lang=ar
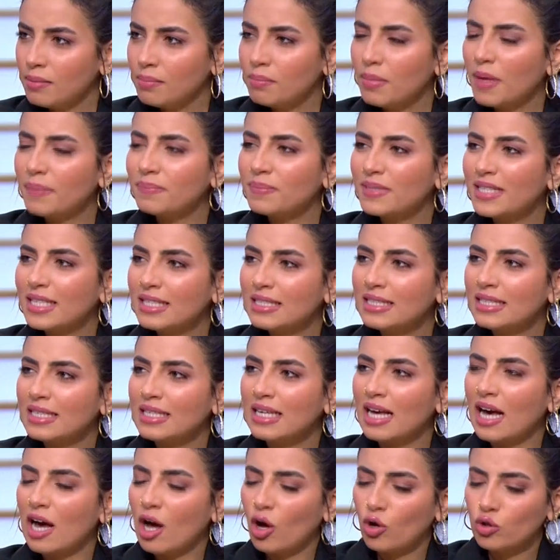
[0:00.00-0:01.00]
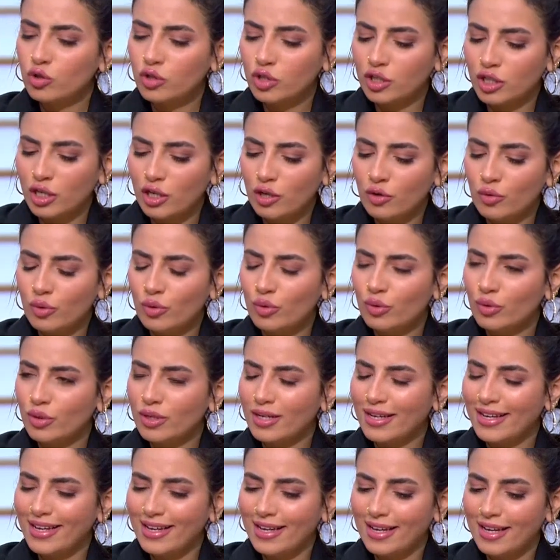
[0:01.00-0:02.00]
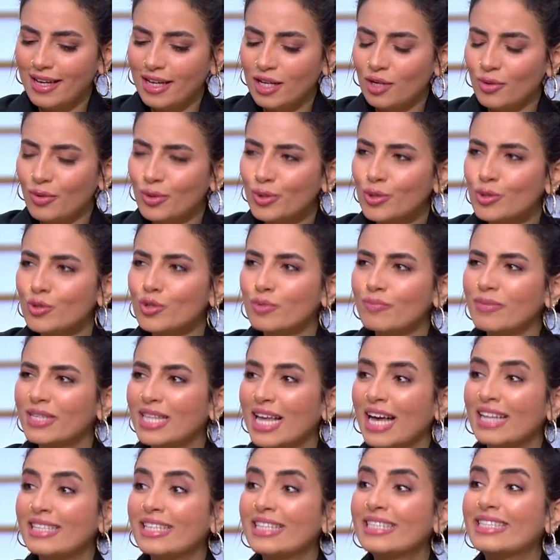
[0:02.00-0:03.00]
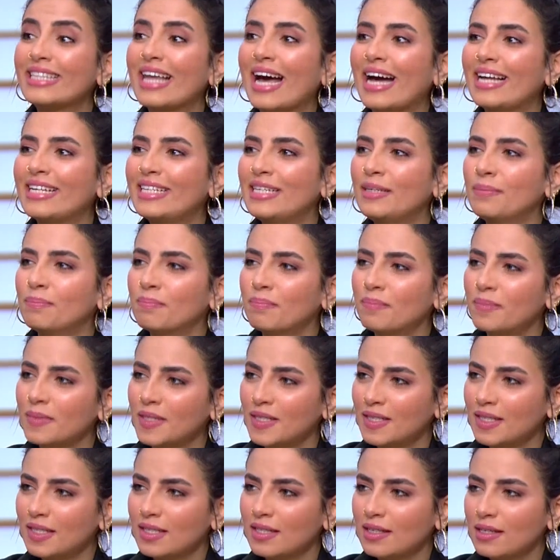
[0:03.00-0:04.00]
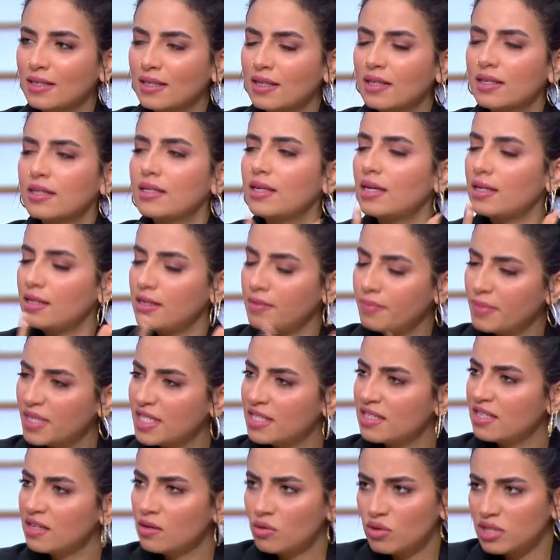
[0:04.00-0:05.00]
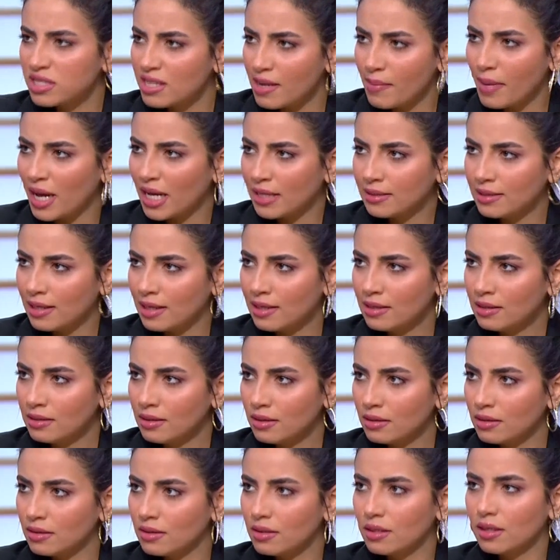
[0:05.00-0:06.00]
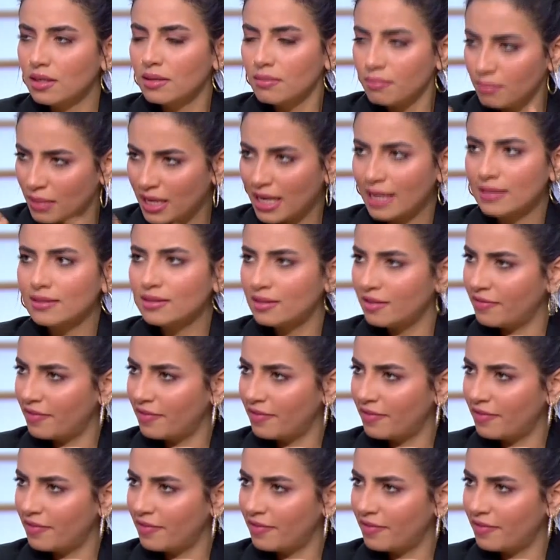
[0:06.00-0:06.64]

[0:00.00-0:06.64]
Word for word: ببتدي احط له آه، الاسس بتاعه التعليم تمام يعني من زيرو لسبعه ده آه، بجد